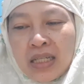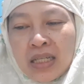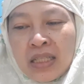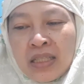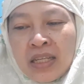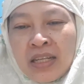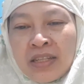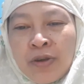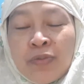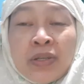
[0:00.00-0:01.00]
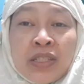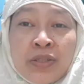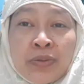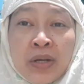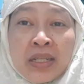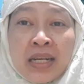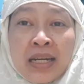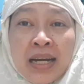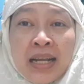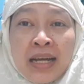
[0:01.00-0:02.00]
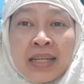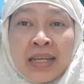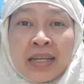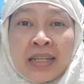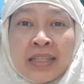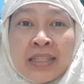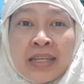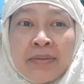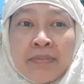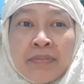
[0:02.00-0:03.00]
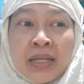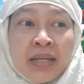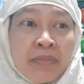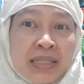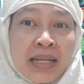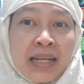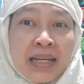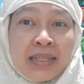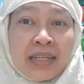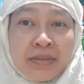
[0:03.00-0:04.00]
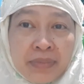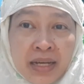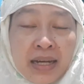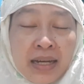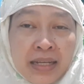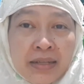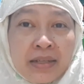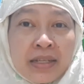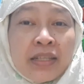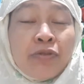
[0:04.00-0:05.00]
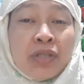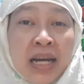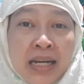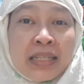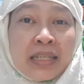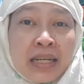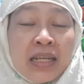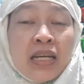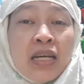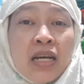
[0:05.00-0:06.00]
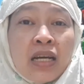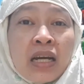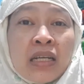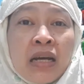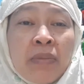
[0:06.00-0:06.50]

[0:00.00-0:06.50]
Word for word: kita tidak terlalu bersinggungan dengan hal-hal yang nantinya bikin masalah dengan pihak lain kita usahakan ya karena